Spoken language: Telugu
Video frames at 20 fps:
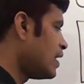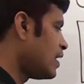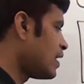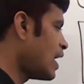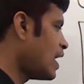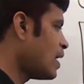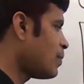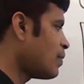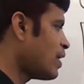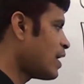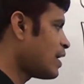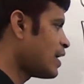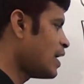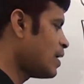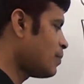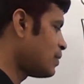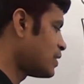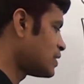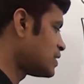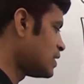నైన్ పాయింట్
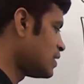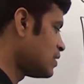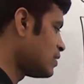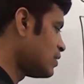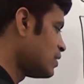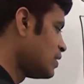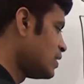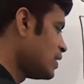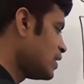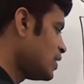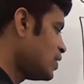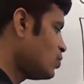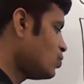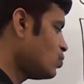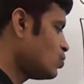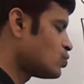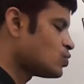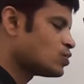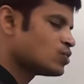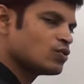నైన్ పర్సెంట్
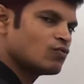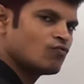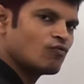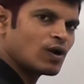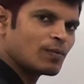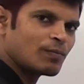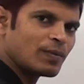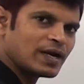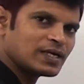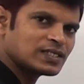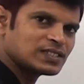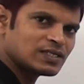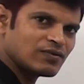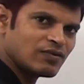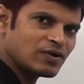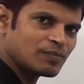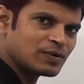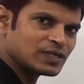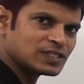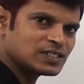హిందూస్ వన్ పాయింట్
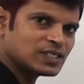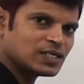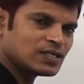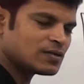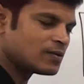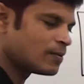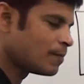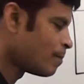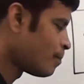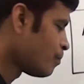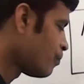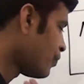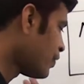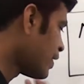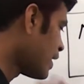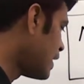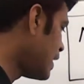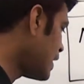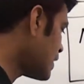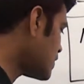సెవెన్ పర్సెంట్
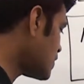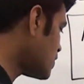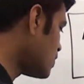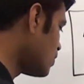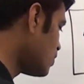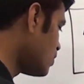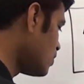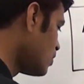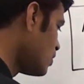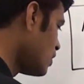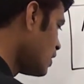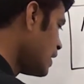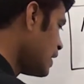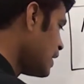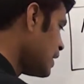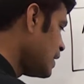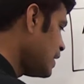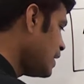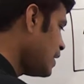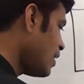నెక్స్ట్
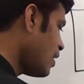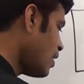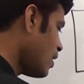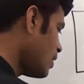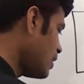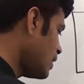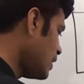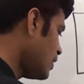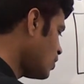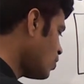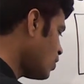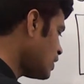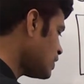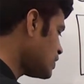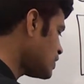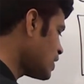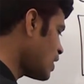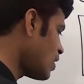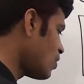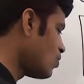ఈ
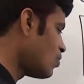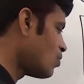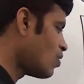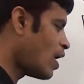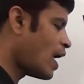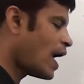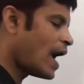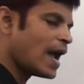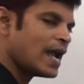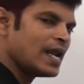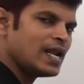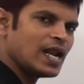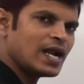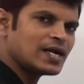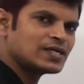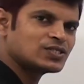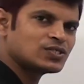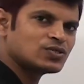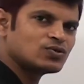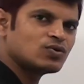ఇండోనేషియాలో
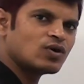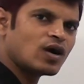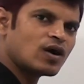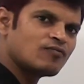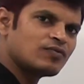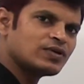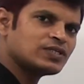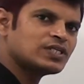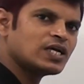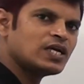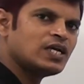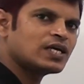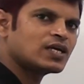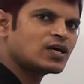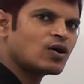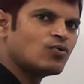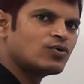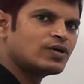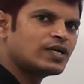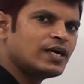ఐలాండ్స్ అఫీషియల్లీ
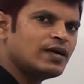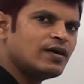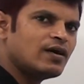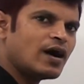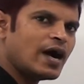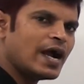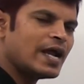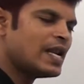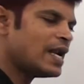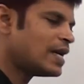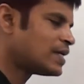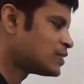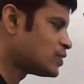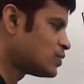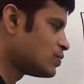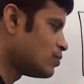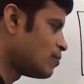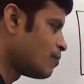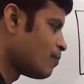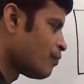కౌంటెడ్ ఐలాండ్స్
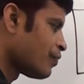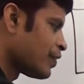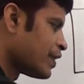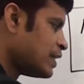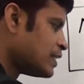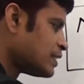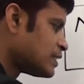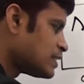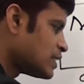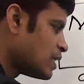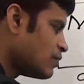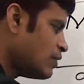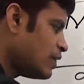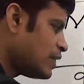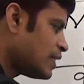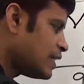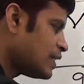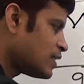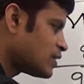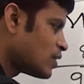
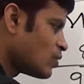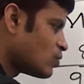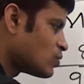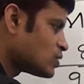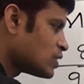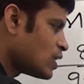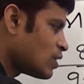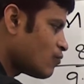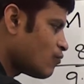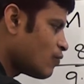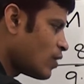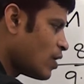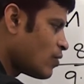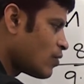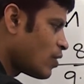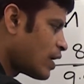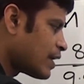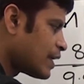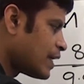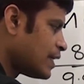సెవెంటీన్ థౌజండ్ ఫైవ్
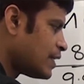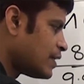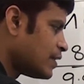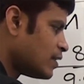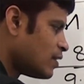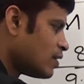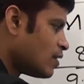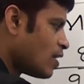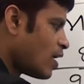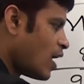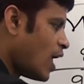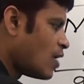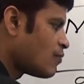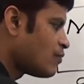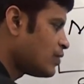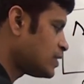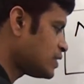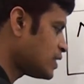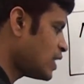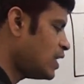నాట్ ఎయిట్
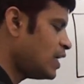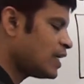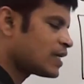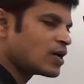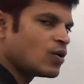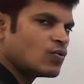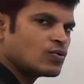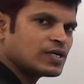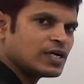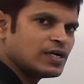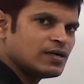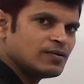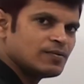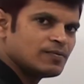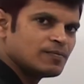అఫీషియల్లీ కౌంటెడ్